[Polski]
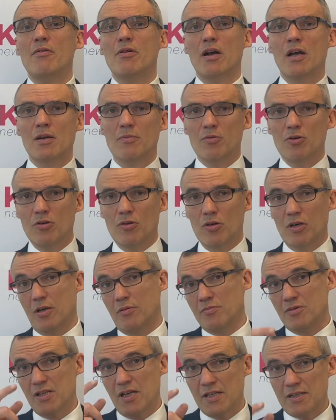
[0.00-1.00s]

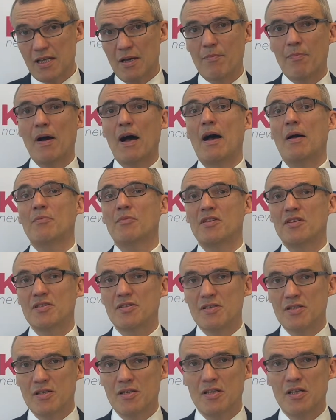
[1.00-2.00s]
harmonogram z etapami,
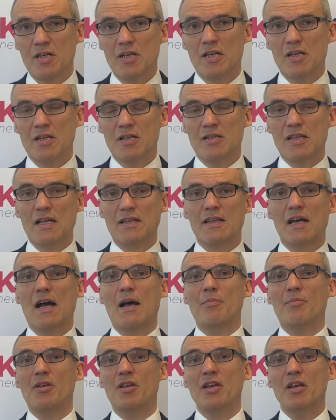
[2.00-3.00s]
z
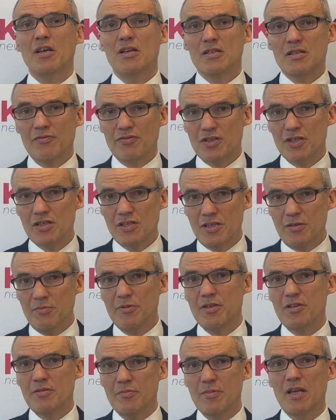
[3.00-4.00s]
datami, ze
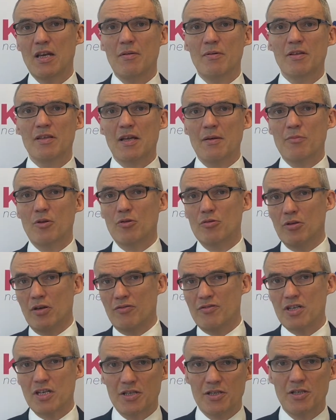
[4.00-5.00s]
wszystkimi tymi elementami, o których
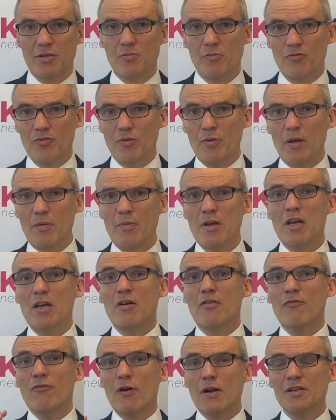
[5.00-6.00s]
wcześniej mówiłem,
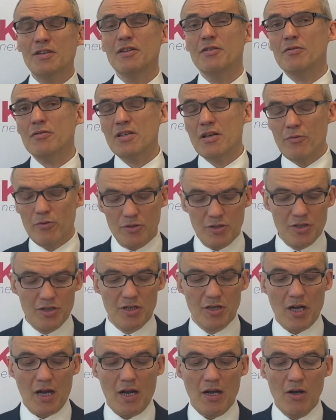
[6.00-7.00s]
właśnie do
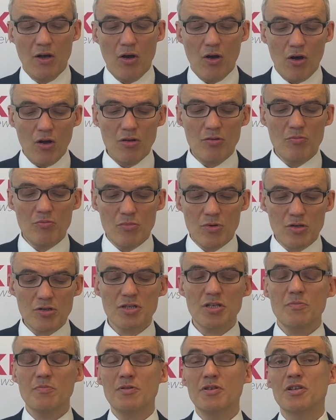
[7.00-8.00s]
załącznika. On
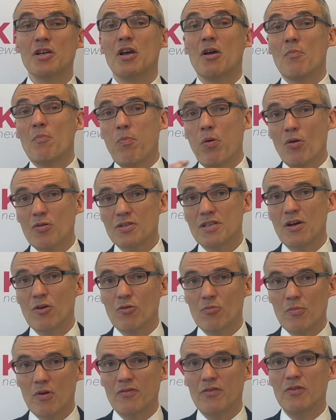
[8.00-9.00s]
może być poza
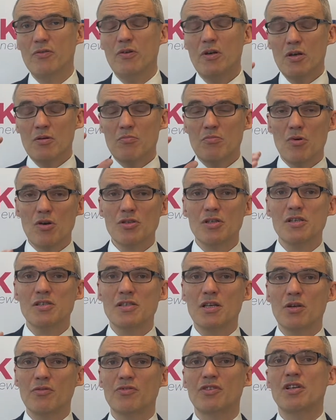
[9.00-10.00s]
umową, może
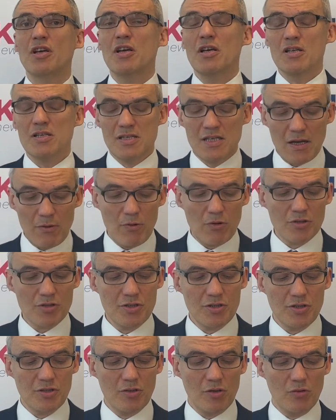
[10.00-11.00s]
stanowić
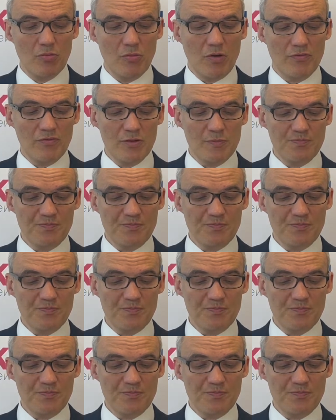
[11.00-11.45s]
załącznik do umowy.